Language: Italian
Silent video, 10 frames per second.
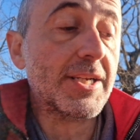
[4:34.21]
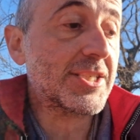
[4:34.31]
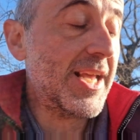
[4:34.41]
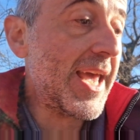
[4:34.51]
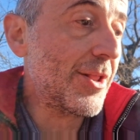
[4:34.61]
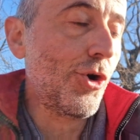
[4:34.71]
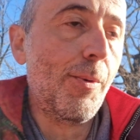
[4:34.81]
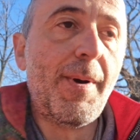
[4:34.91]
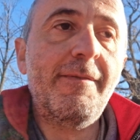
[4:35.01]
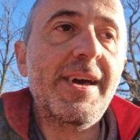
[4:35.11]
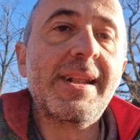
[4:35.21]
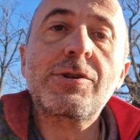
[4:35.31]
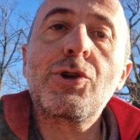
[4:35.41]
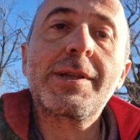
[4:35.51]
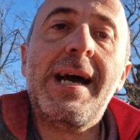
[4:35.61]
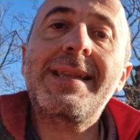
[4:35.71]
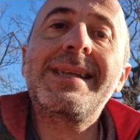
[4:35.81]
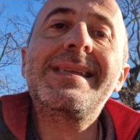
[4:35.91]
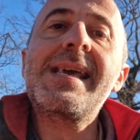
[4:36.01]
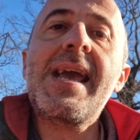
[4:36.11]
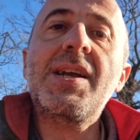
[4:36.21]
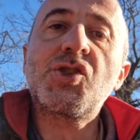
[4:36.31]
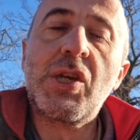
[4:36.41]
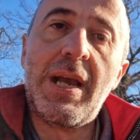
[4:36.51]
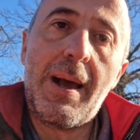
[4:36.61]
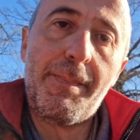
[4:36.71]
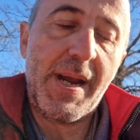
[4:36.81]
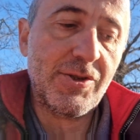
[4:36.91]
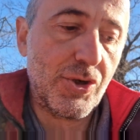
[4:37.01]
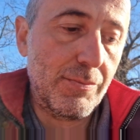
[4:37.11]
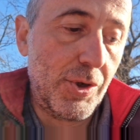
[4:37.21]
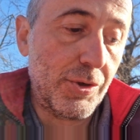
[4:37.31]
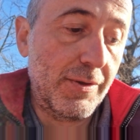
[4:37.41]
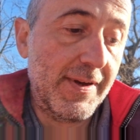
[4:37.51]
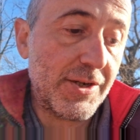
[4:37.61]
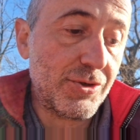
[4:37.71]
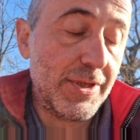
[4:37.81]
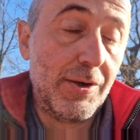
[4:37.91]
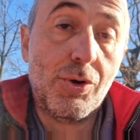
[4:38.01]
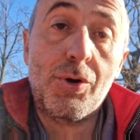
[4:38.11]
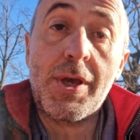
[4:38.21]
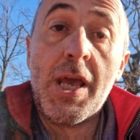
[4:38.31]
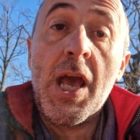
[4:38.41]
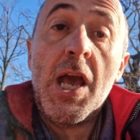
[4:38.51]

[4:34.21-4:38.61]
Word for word: Se dopo averne ascoltati 10 che la pensano in modo diverso da noi,